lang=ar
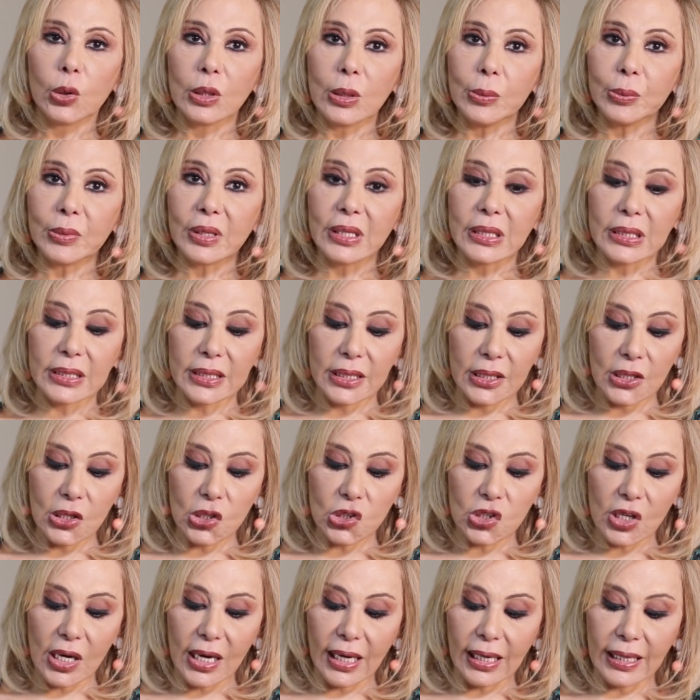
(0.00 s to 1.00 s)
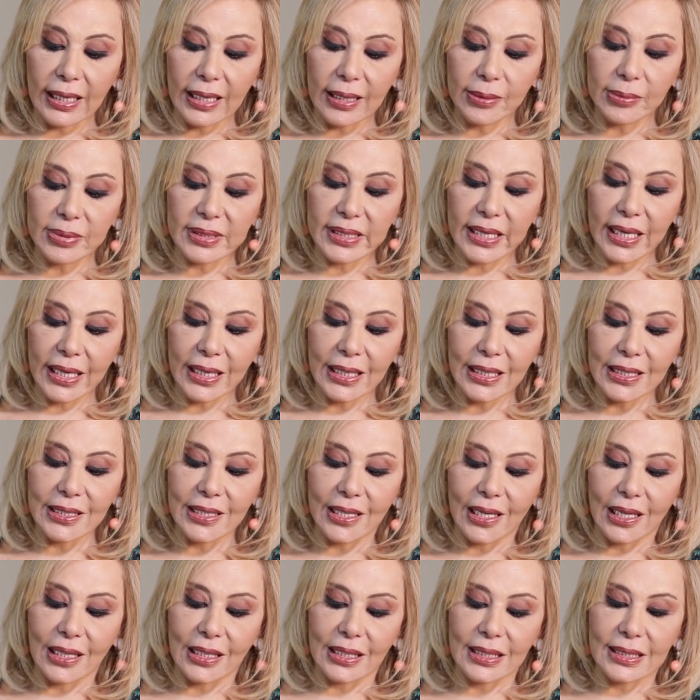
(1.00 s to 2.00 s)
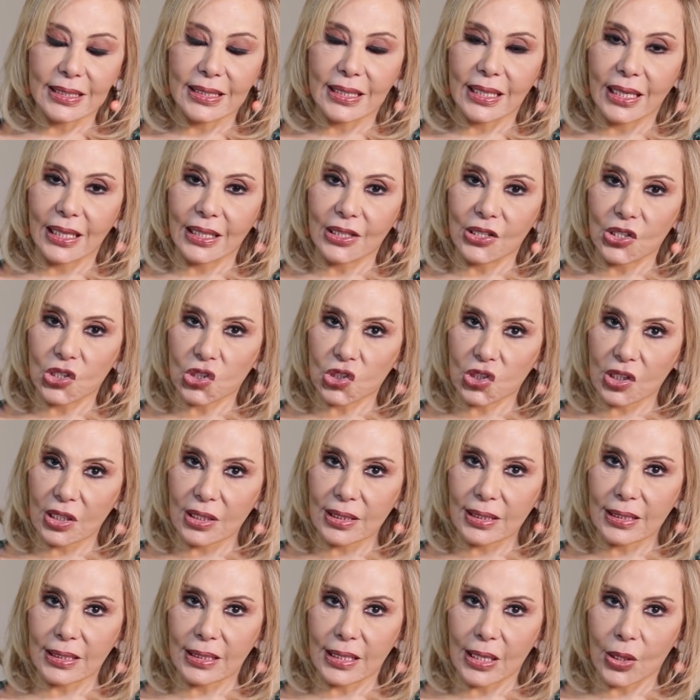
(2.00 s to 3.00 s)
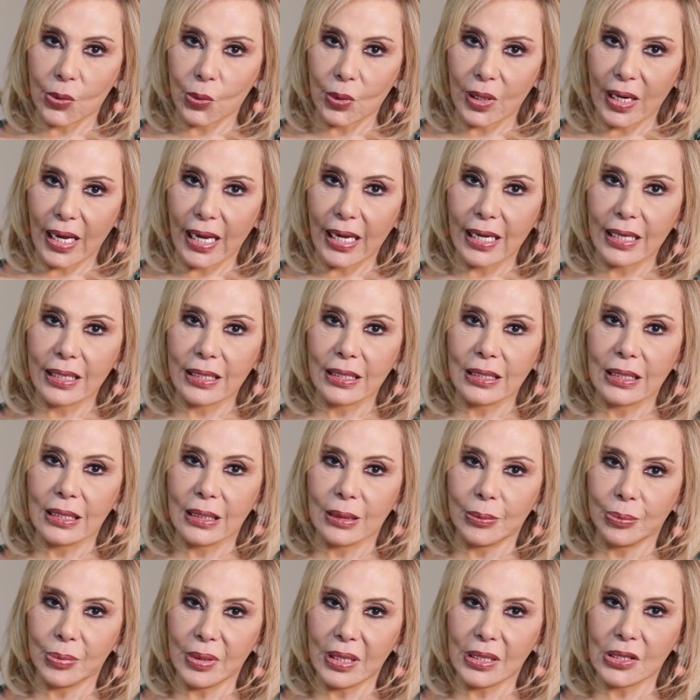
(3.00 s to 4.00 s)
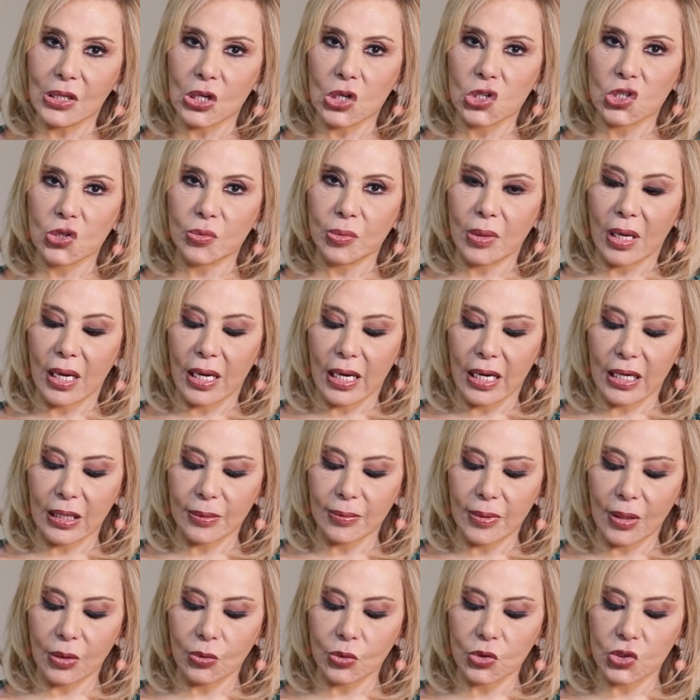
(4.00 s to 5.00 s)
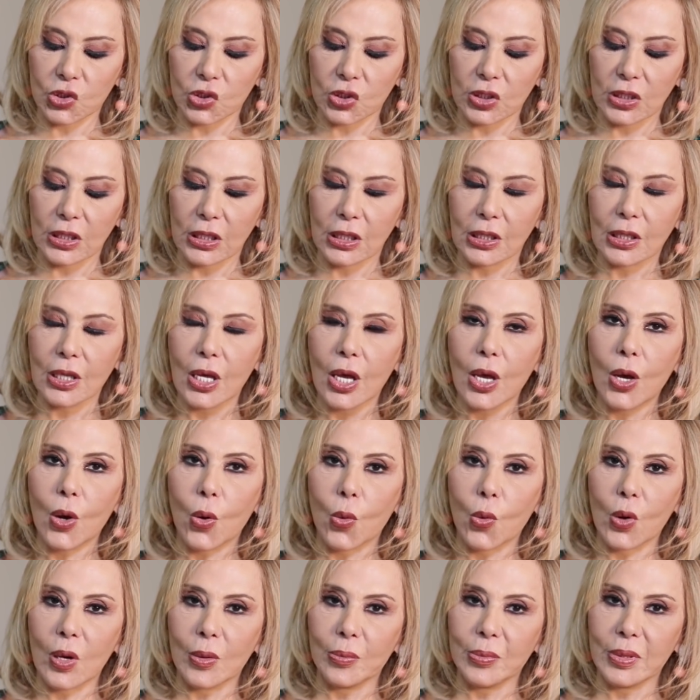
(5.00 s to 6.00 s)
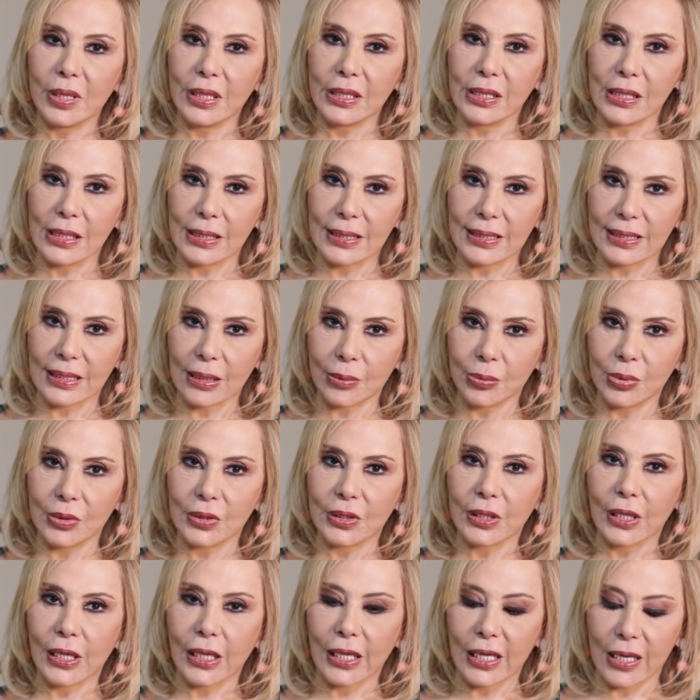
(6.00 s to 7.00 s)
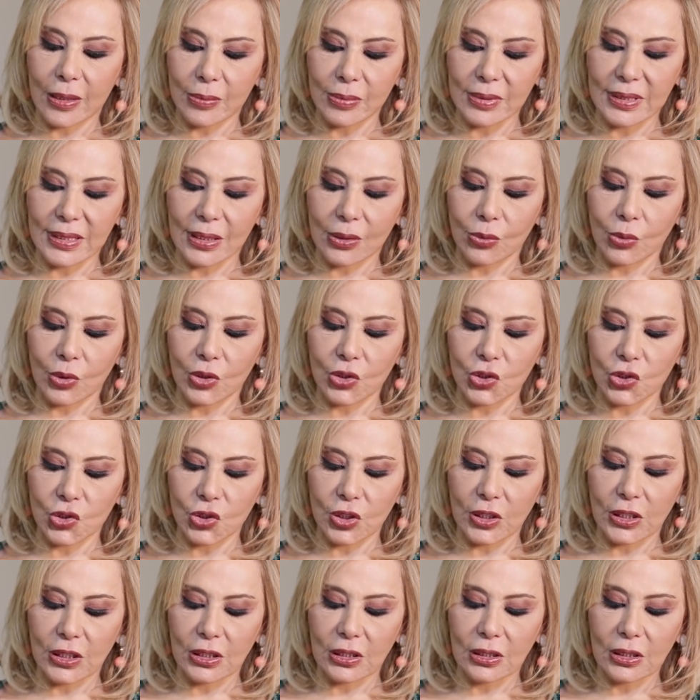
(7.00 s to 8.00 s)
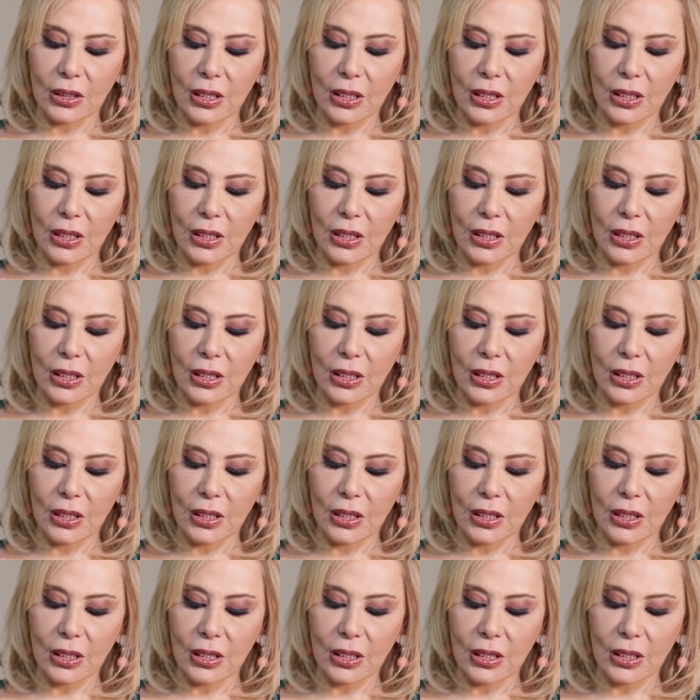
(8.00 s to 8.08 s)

ويمكن تعيش أحلام سعيدة على الصعيد الشخصي أو العائلي بين الجمعة 24 وبين السبت 25